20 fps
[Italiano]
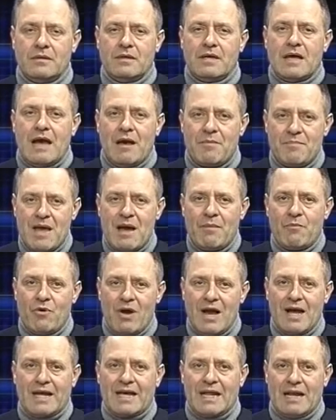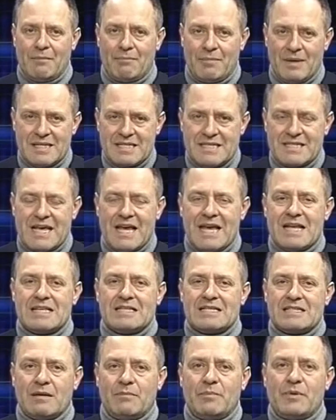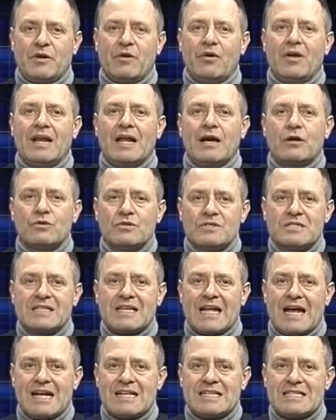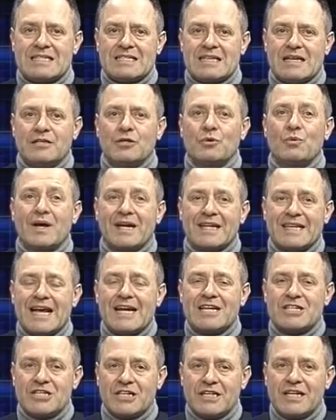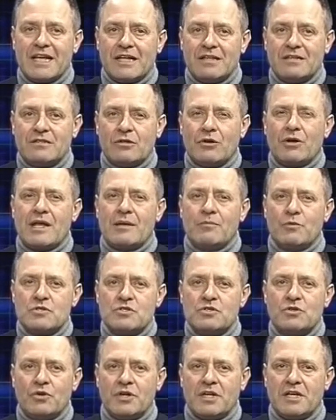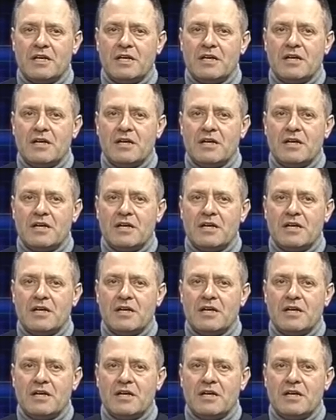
Abbiamo anche la pazienza però e la costanza di guardarci dentro le emozioni